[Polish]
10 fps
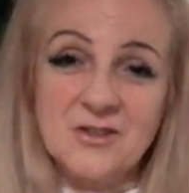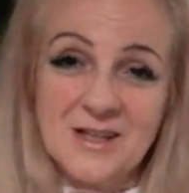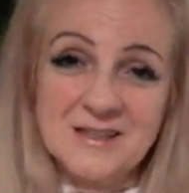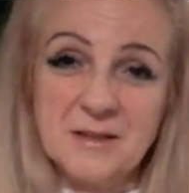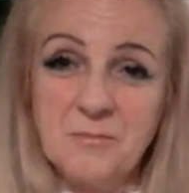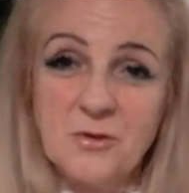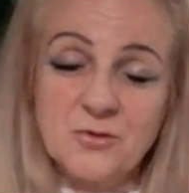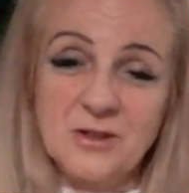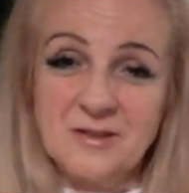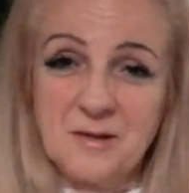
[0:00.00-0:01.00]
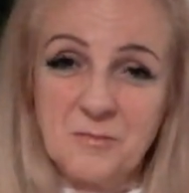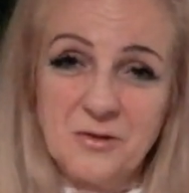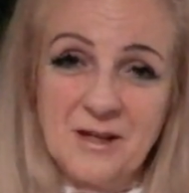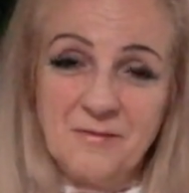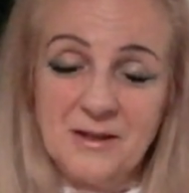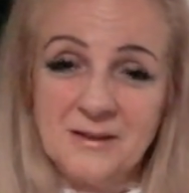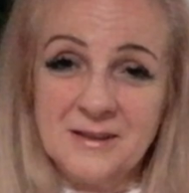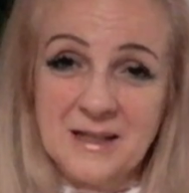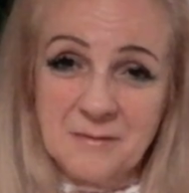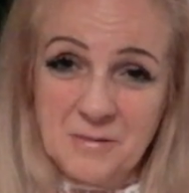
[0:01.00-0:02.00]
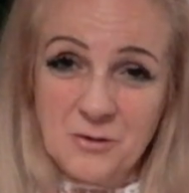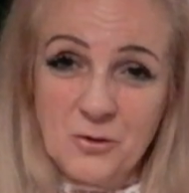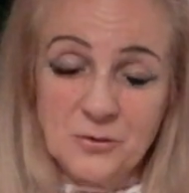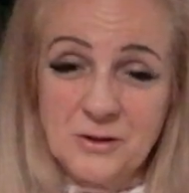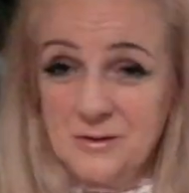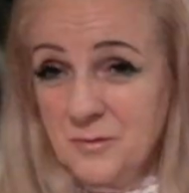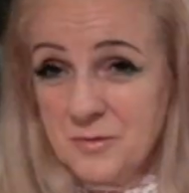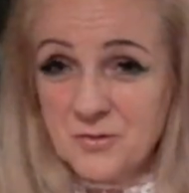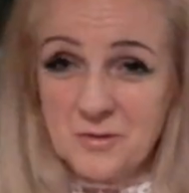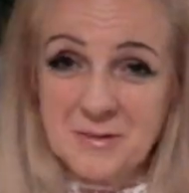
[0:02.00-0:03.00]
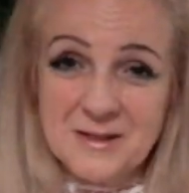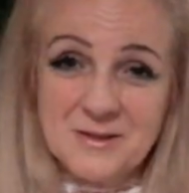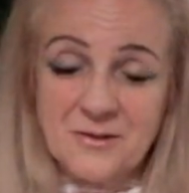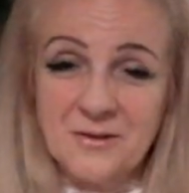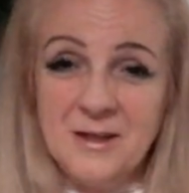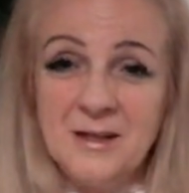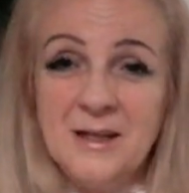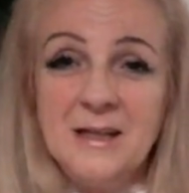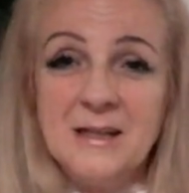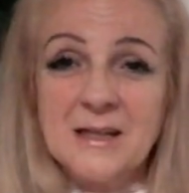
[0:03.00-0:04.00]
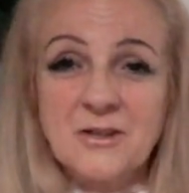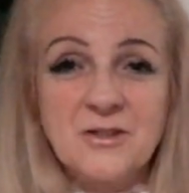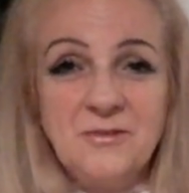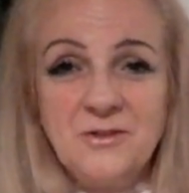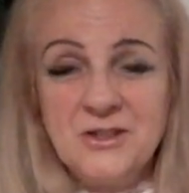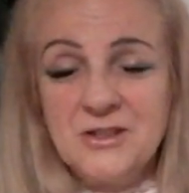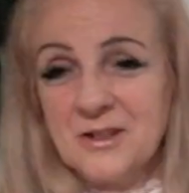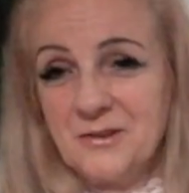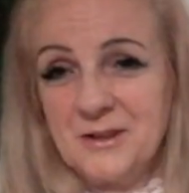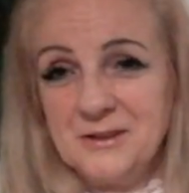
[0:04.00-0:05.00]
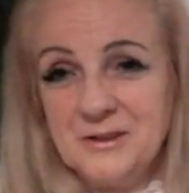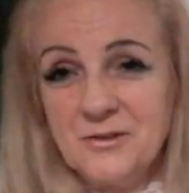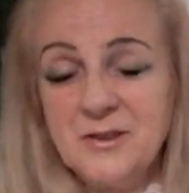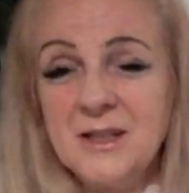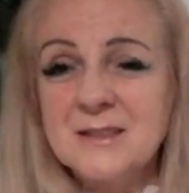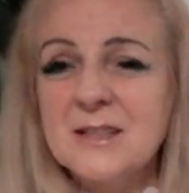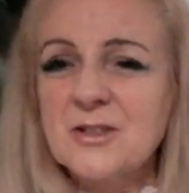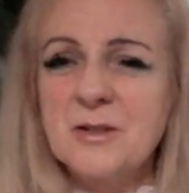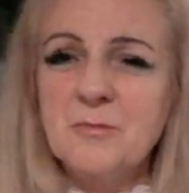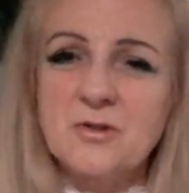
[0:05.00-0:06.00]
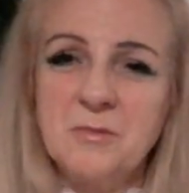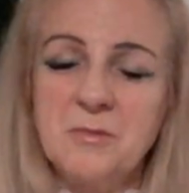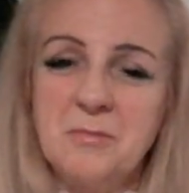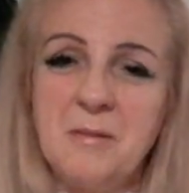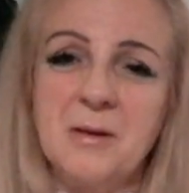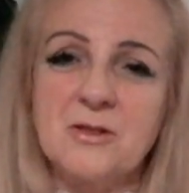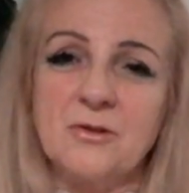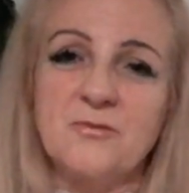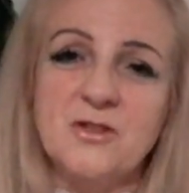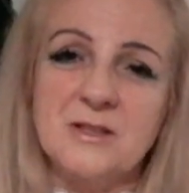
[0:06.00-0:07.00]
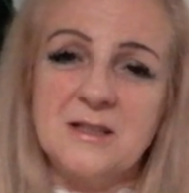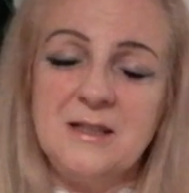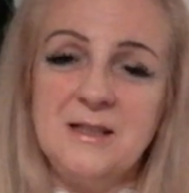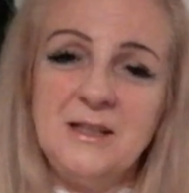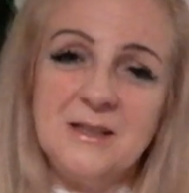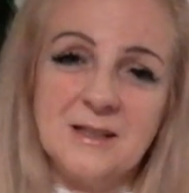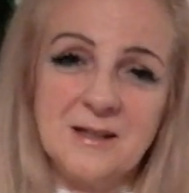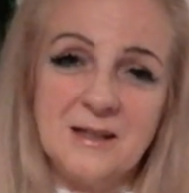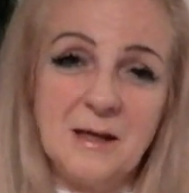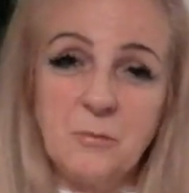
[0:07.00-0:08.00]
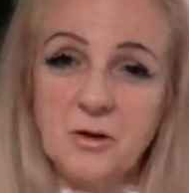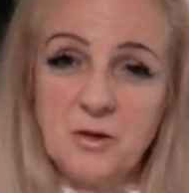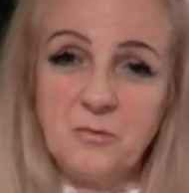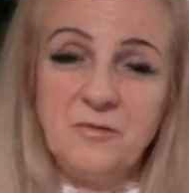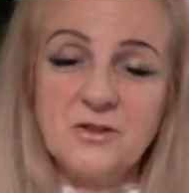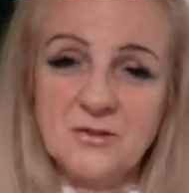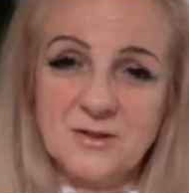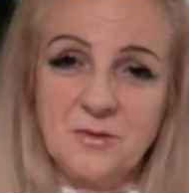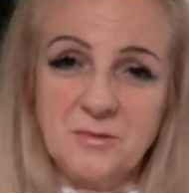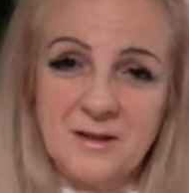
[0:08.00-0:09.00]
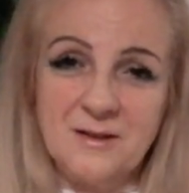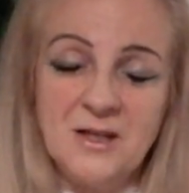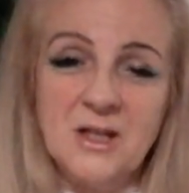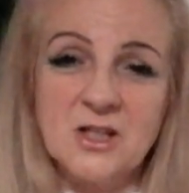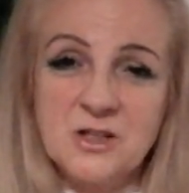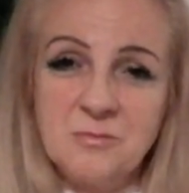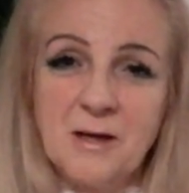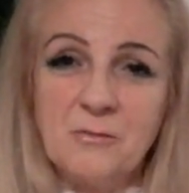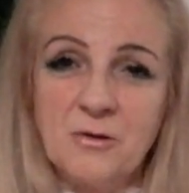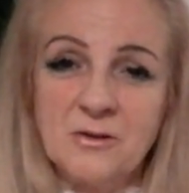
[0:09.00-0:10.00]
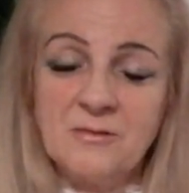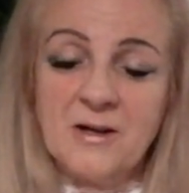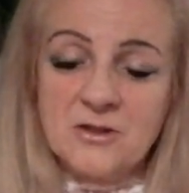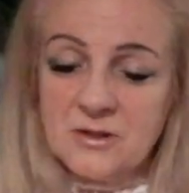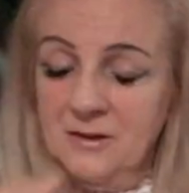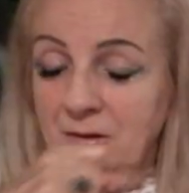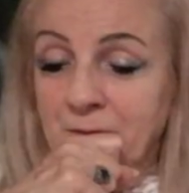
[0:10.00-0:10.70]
Czasem mąż się tam pojawia, jak ma ochotę, to proszę bardzo. Także widzicie, kochani, to nie jest tak, że możemy wybrać o wszystkich innych. Ja mogę mówić o sobie. Śmiało i odważnie.